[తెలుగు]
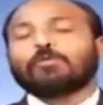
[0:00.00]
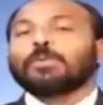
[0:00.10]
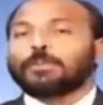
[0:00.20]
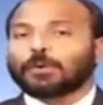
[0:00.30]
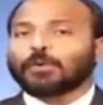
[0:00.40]

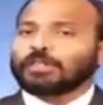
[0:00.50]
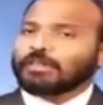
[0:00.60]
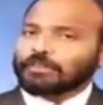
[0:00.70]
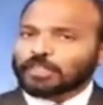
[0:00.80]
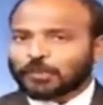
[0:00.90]
ఒప్పుకొని
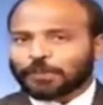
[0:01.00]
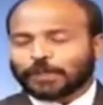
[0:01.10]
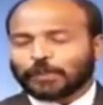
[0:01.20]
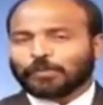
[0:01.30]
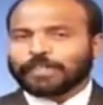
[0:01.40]

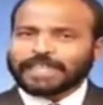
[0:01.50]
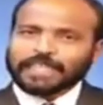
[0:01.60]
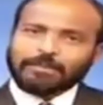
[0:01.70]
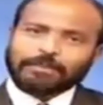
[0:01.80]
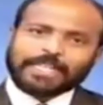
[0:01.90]
విడిచిపెట్టకుండా
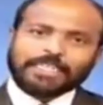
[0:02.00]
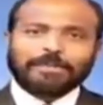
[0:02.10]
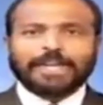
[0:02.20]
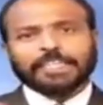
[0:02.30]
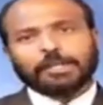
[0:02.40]
ఇంకా మాటి
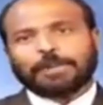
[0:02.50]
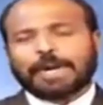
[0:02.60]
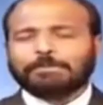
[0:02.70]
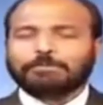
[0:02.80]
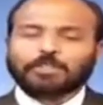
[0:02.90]
మాటికి
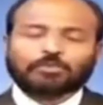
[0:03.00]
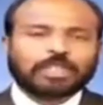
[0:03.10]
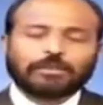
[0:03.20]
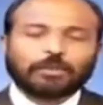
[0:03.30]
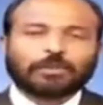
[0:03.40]
పాపం
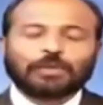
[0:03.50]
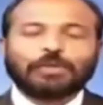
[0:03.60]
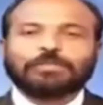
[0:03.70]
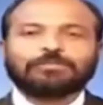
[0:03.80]
చేస్తున్నాం అనుకో